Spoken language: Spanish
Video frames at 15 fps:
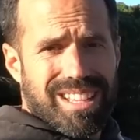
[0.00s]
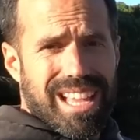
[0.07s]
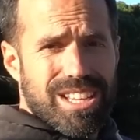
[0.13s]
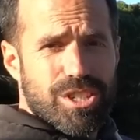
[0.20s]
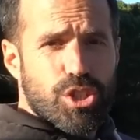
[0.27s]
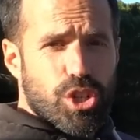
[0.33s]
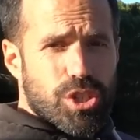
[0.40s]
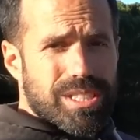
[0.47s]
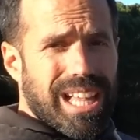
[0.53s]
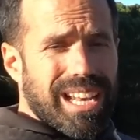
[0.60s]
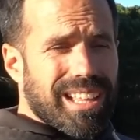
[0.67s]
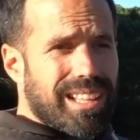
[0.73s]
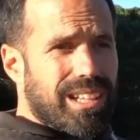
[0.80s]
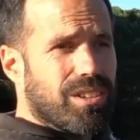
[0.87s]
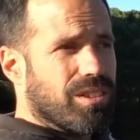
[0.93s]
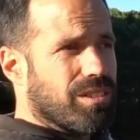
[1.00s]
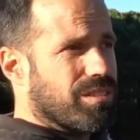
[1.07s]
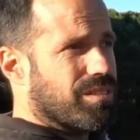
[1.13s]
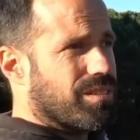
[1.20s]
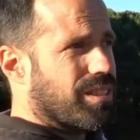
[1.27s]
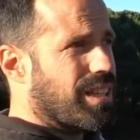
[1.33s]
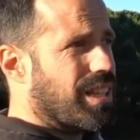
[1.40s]
es nostálgico
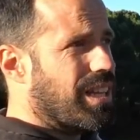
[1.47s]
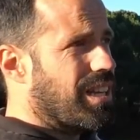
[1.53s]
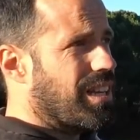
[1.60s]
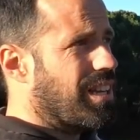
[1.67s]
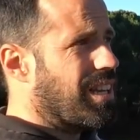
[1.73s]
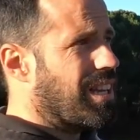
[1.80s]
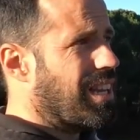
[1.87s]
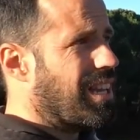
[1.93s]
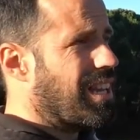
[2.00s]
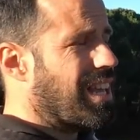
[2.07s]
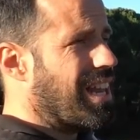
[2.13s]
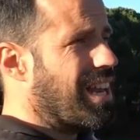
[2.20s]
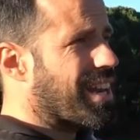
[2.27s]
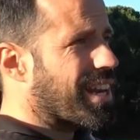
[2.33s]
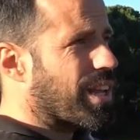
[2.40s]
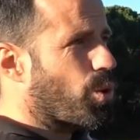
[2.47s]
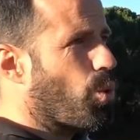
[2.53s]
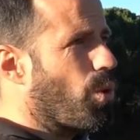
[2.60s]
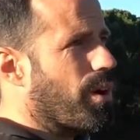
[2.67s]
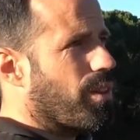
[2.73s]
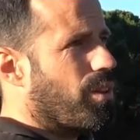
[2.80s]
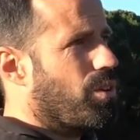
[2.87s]
el,
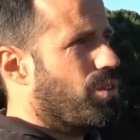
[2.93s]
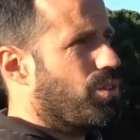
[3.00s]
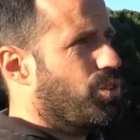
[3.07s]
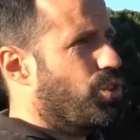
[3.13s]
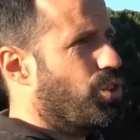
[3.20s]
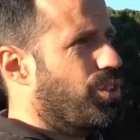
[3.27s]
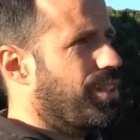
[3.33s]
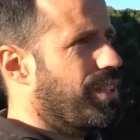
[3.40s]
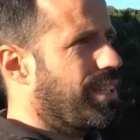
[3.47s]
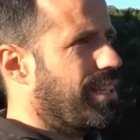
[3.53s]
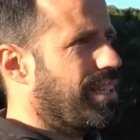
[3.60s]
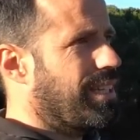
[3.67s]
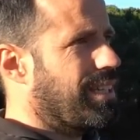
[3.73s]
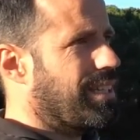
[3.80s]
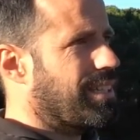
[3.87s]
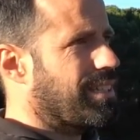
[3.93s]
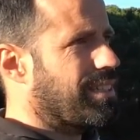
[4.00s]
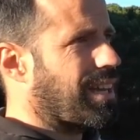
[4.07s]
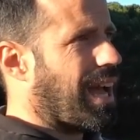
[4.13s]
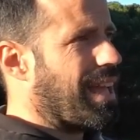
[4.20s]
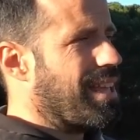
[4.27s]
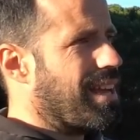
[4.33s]
recuerdo donde
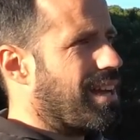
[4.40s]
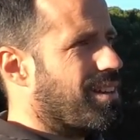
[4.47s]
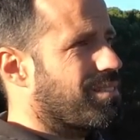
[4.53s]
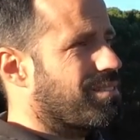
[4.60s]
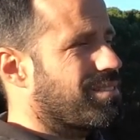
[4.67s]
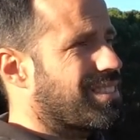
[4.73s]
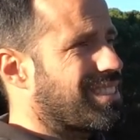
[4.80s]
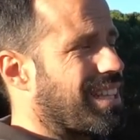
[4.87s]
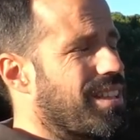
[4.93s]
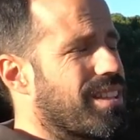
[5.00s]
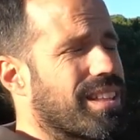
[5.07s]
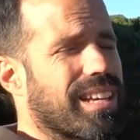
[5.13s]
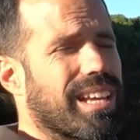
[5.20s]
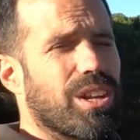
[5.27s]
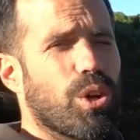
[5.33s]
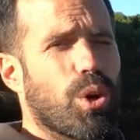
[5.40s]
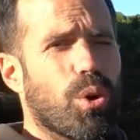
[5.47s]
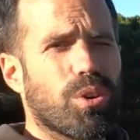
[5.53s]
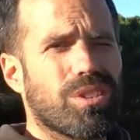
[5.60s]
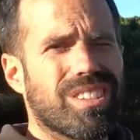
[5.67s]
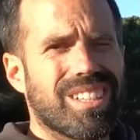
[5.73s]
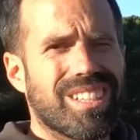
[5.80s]
allá se dice que
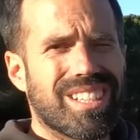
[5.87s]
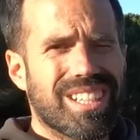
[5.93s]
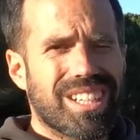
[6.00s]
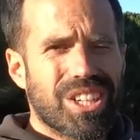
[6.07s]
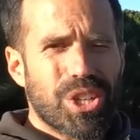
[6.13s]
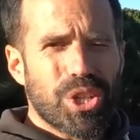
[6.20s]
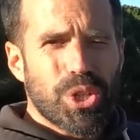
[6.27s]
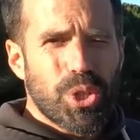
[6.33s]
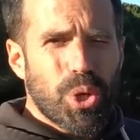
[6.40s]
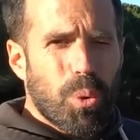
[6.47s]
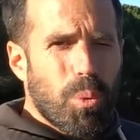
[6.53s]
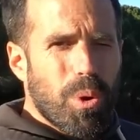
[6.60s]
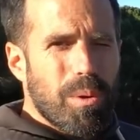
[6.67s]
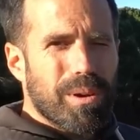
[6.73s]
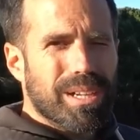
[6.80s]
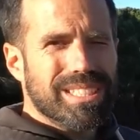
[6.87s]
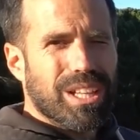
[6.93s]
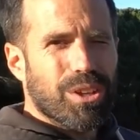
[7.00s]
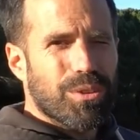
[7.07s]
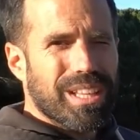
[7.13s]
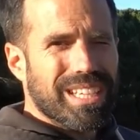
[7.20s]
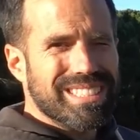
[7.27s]
no, no vuelvas
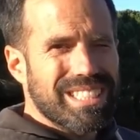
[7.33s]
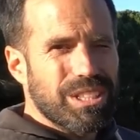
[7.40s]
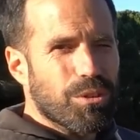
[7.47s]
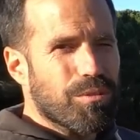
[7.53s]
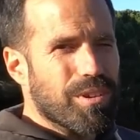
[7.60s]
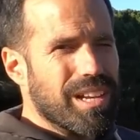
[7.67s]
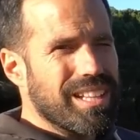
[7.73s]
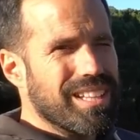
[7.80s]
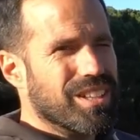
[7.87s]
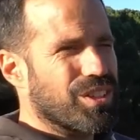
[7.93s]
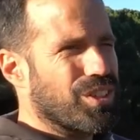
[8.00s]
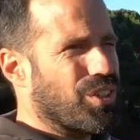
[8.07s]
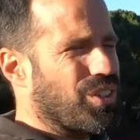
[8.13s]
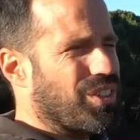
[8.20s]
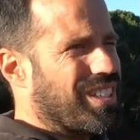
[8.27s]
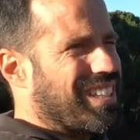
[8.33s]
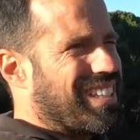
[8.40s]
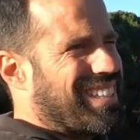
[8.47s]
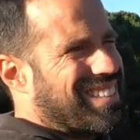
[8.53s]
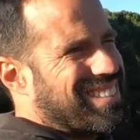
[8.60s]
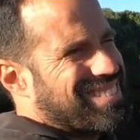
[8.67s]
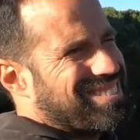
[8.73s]
a donde has sido feliz, ¿no?
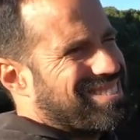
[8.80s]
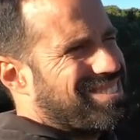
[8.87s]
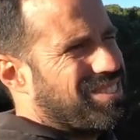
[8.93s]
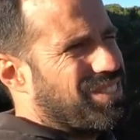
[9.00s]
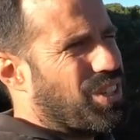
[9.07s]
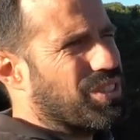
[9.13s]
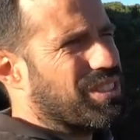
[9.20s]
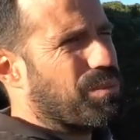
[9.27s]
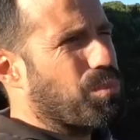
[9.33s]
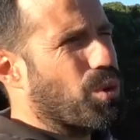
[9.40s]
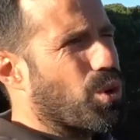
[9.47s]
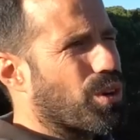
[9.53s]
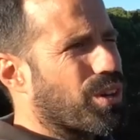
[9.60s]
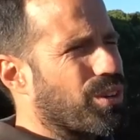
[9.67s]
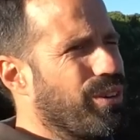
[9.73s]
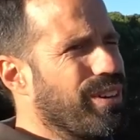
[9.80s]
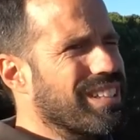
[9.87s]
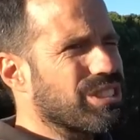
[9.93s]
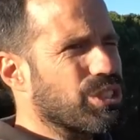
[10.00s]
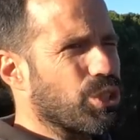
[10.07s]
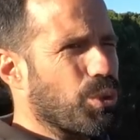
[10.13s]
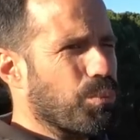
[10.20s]
No, tampoco creo en
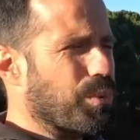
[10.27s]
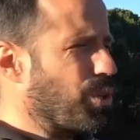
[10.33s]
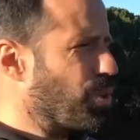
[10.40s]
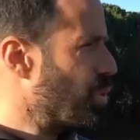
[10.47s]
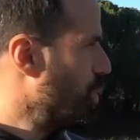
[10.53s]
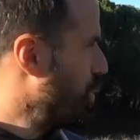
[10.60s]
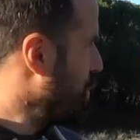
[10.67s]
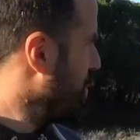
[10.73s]
eso, ¿no? Pero